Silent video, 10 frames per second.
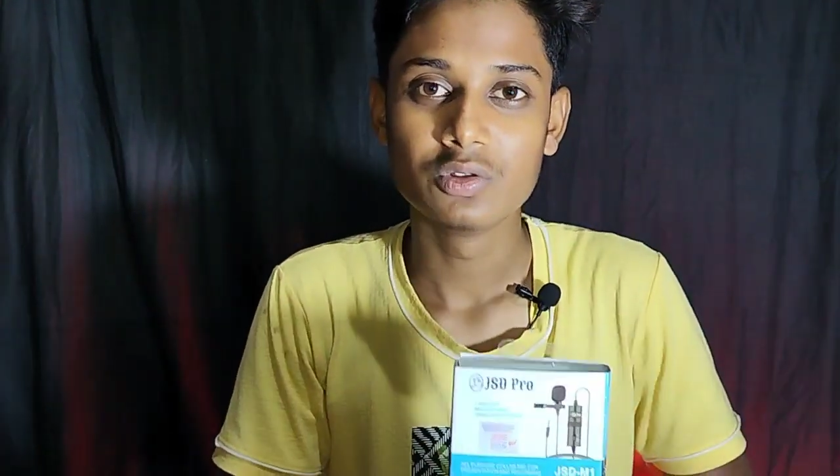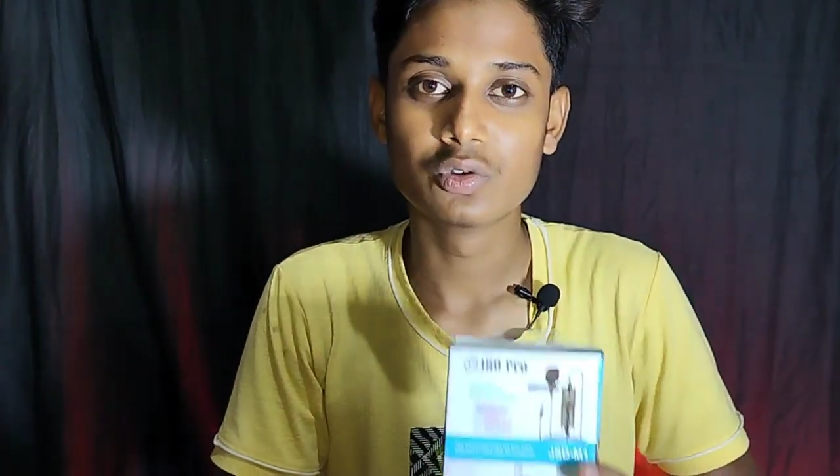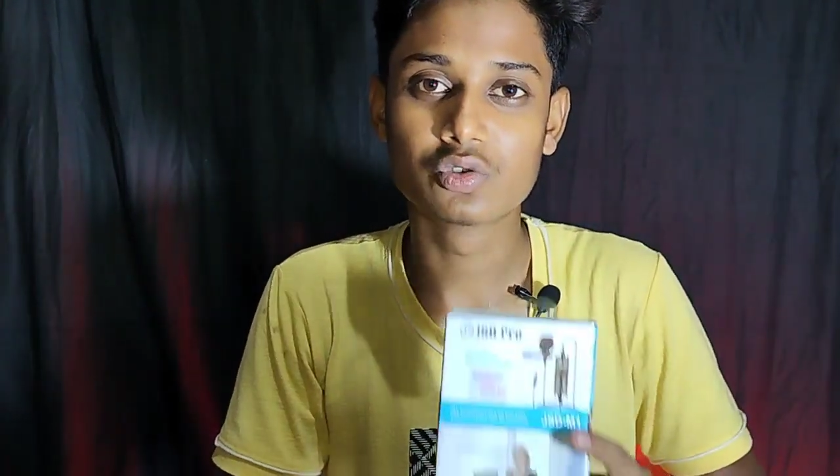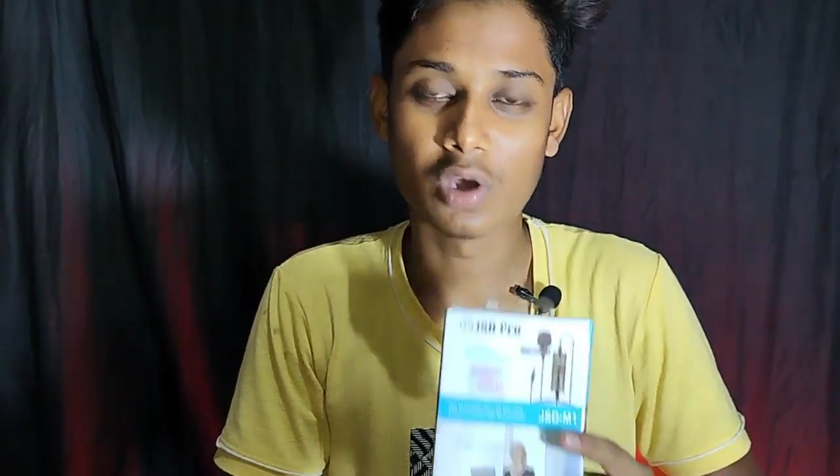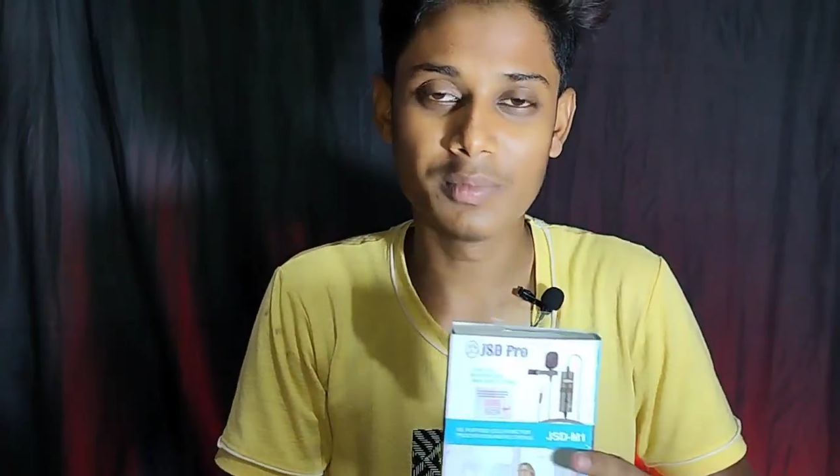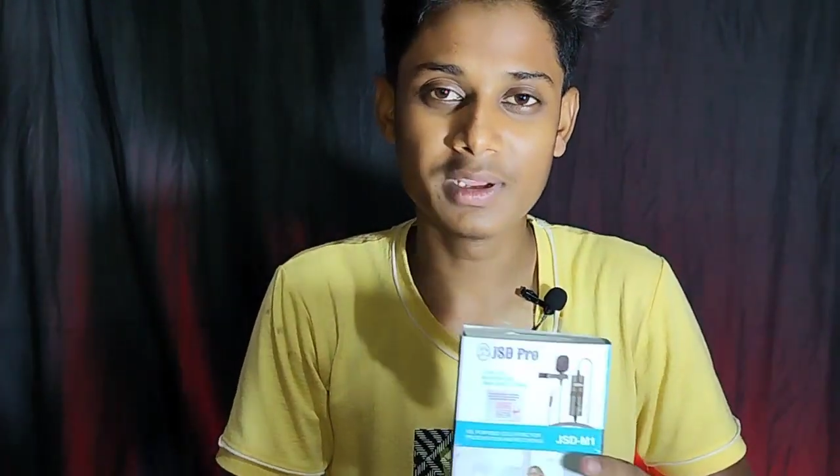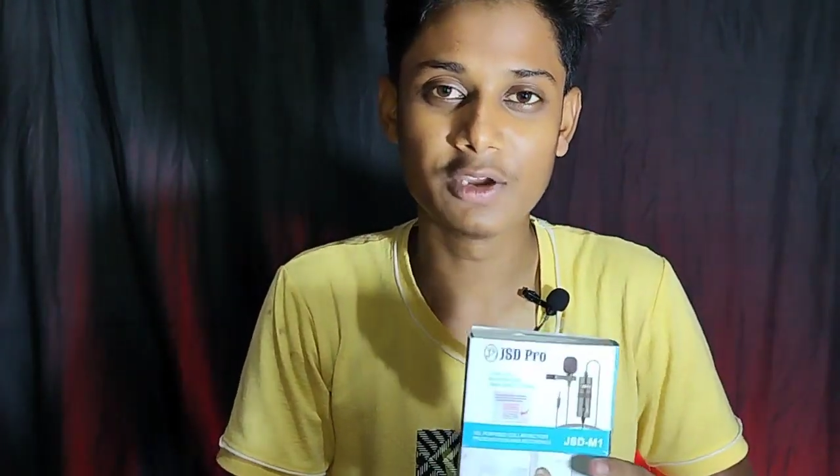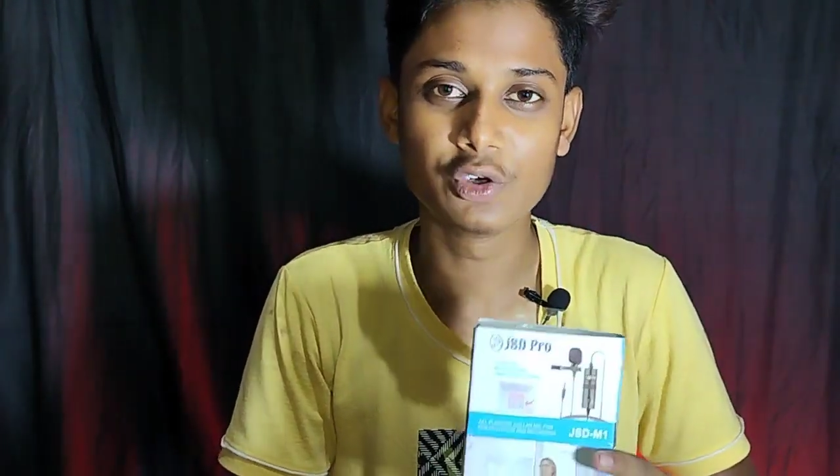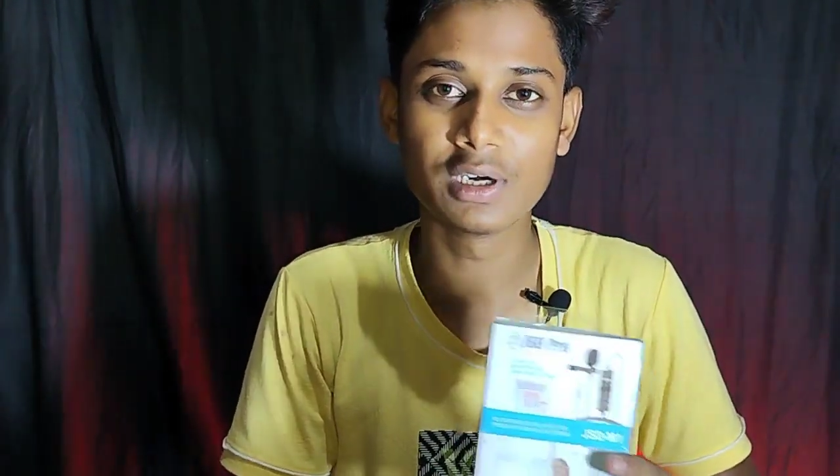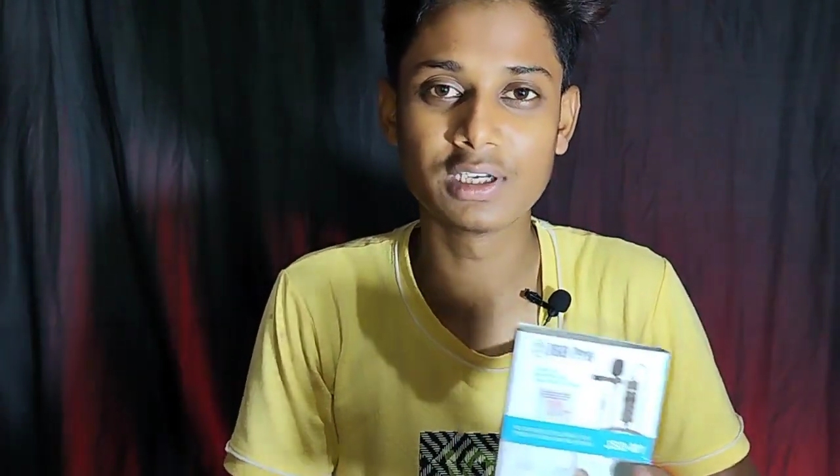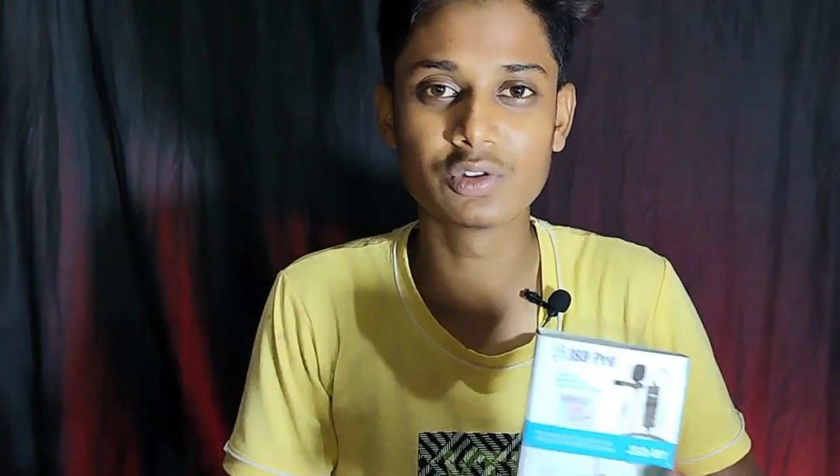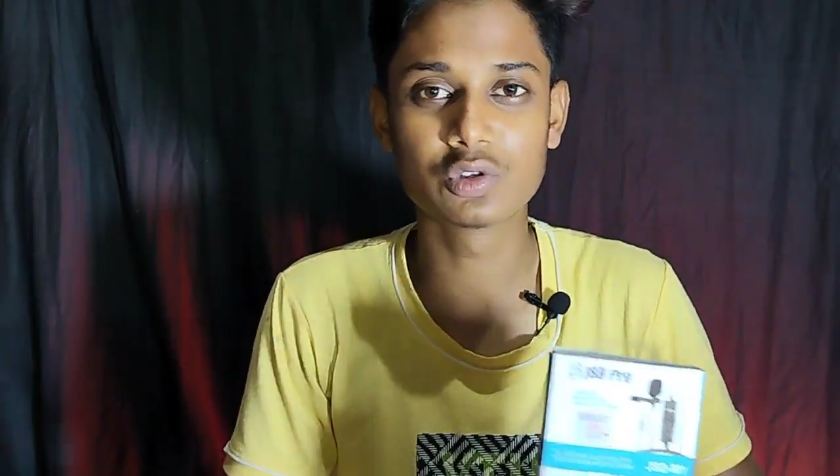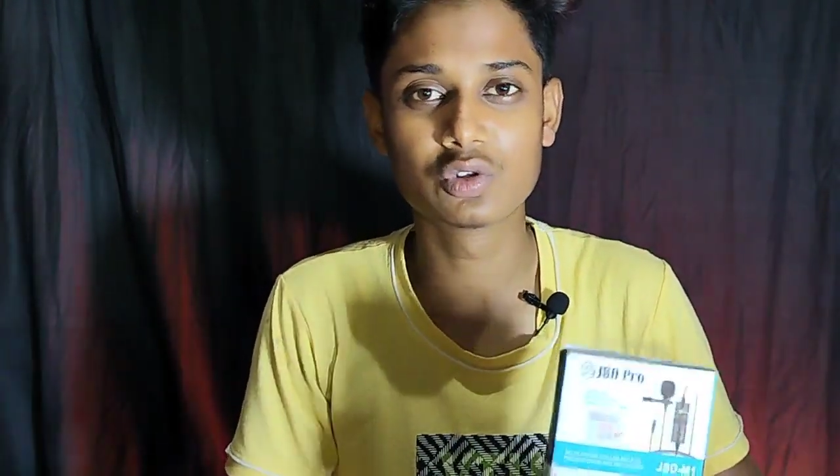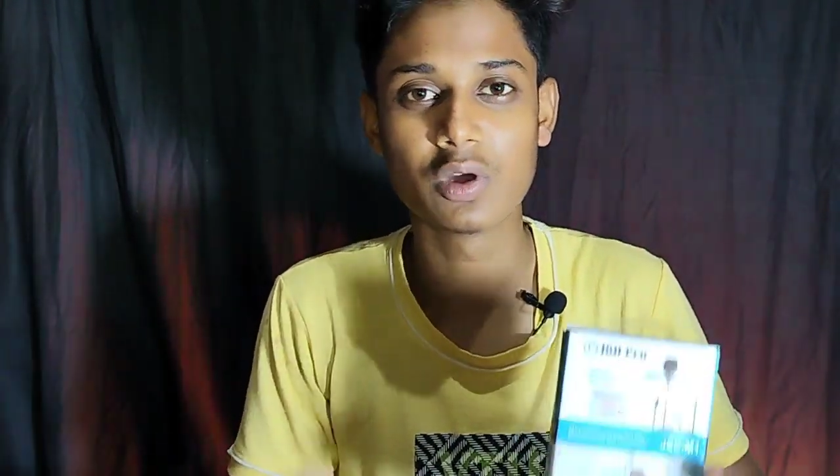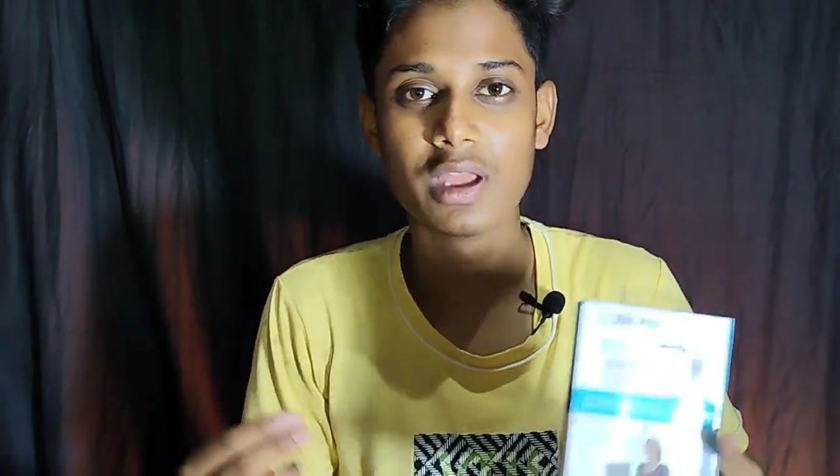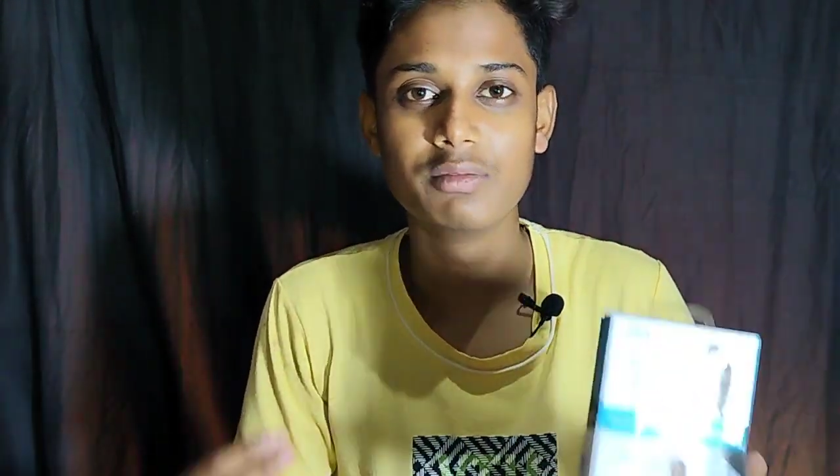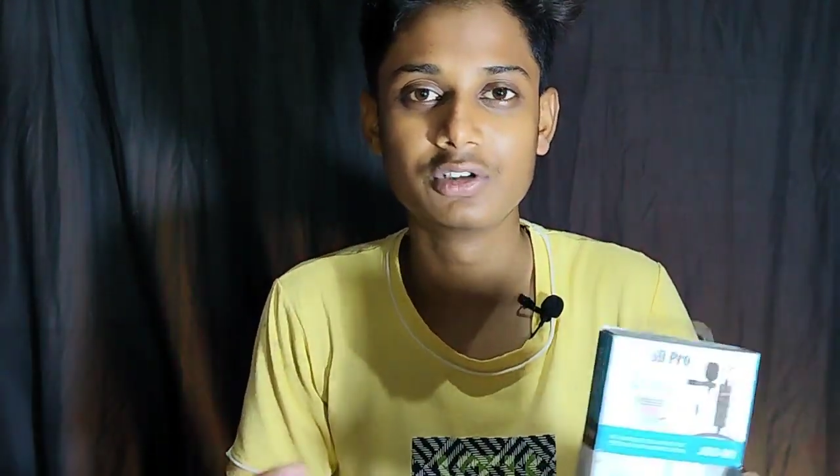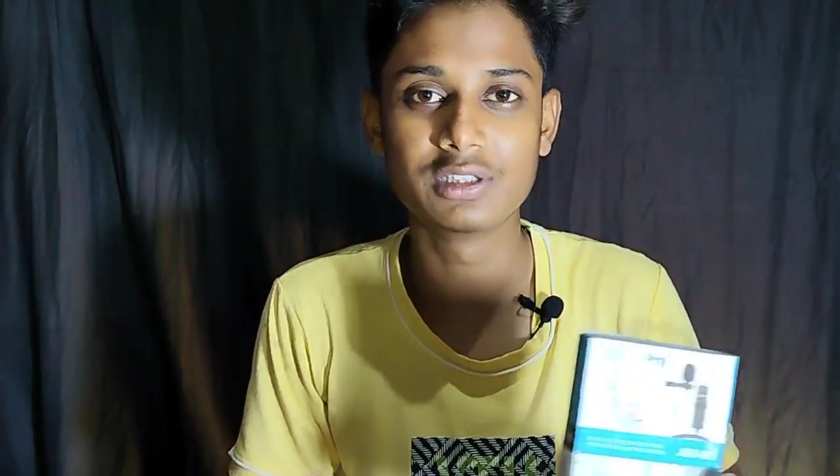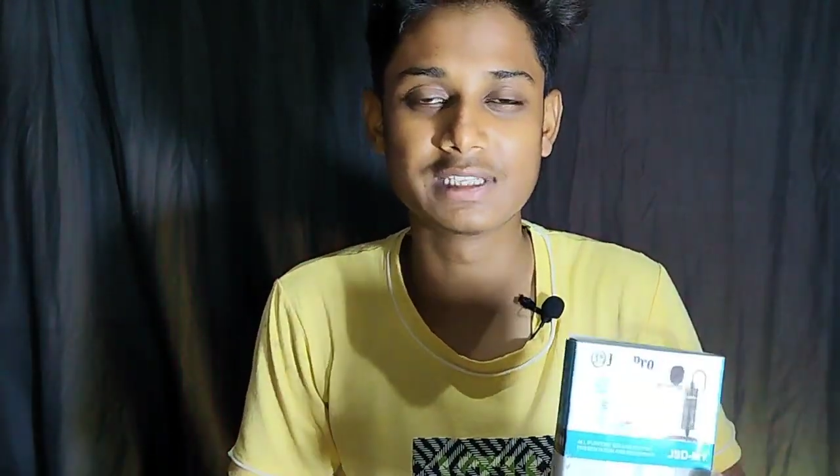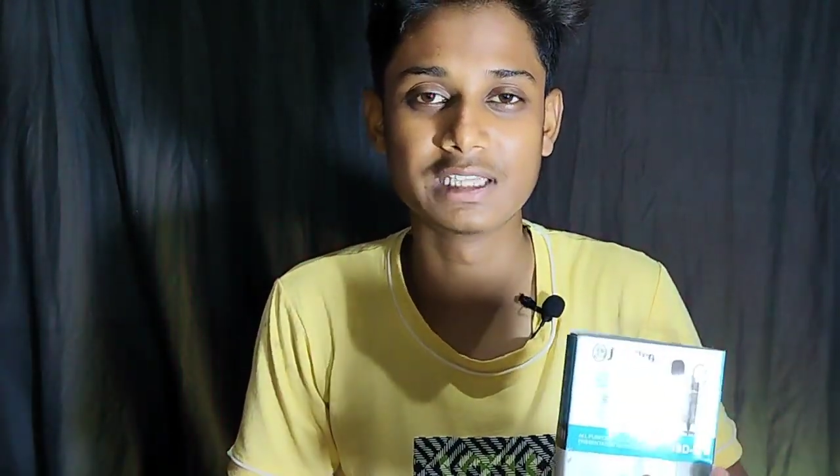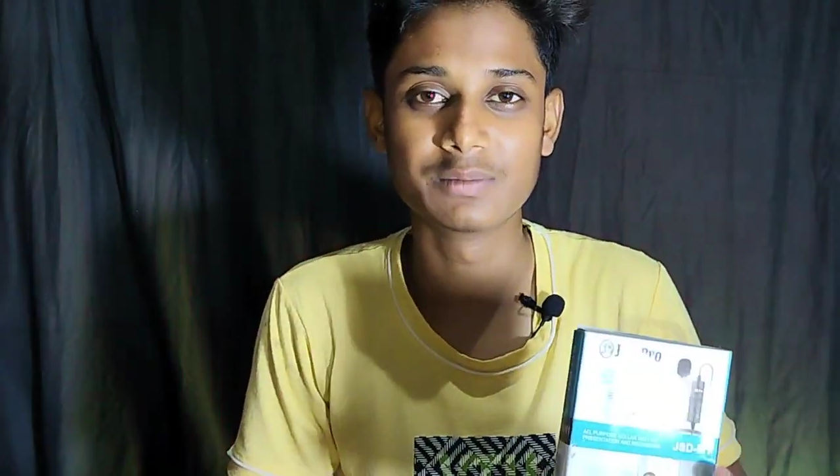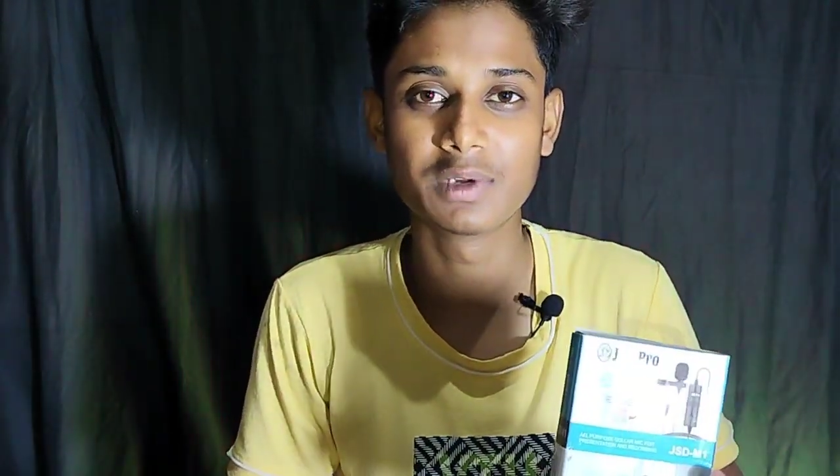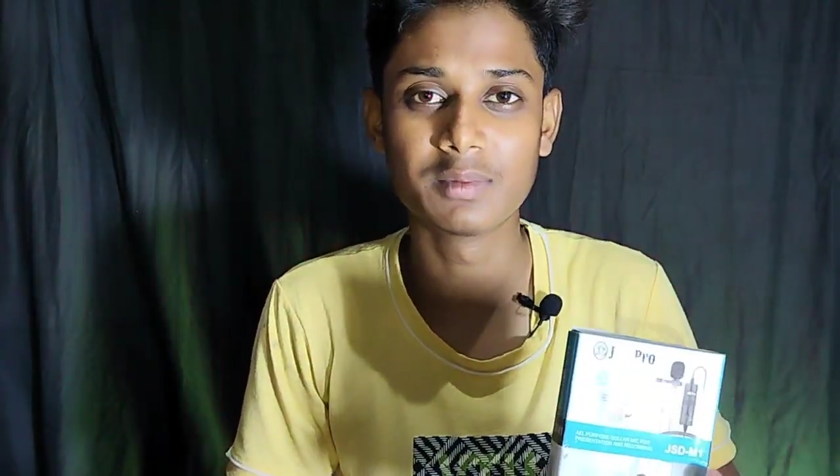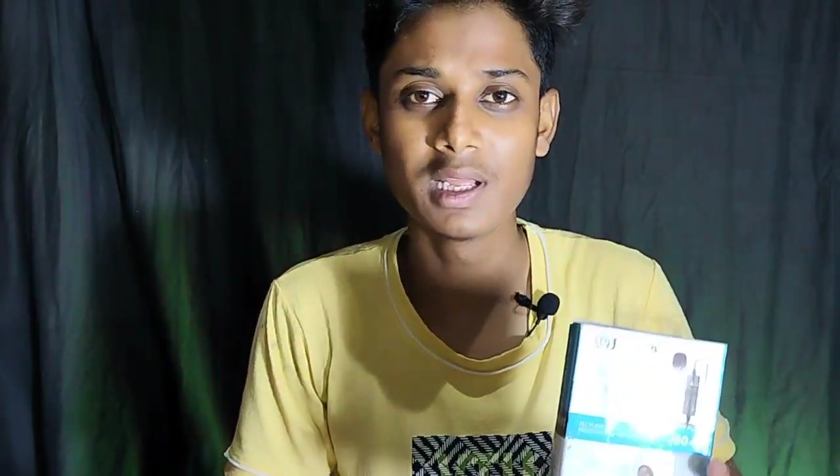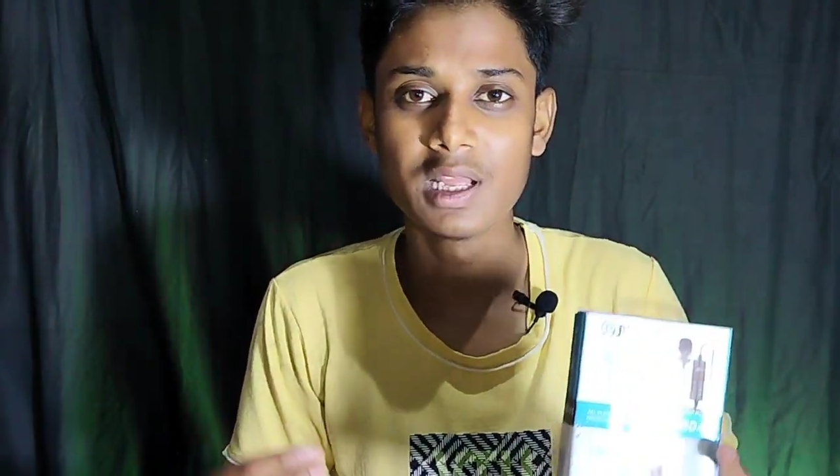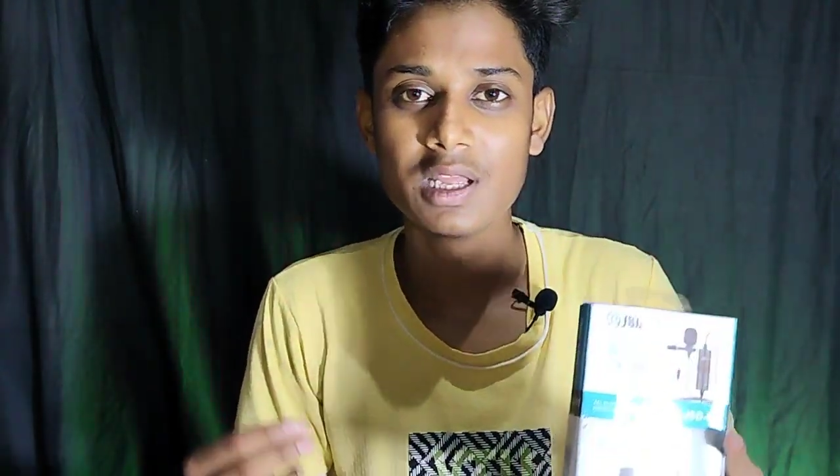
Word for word: তো সবই খেটুনাটি তথ্য এই ভিডিওতে জানতে পারবে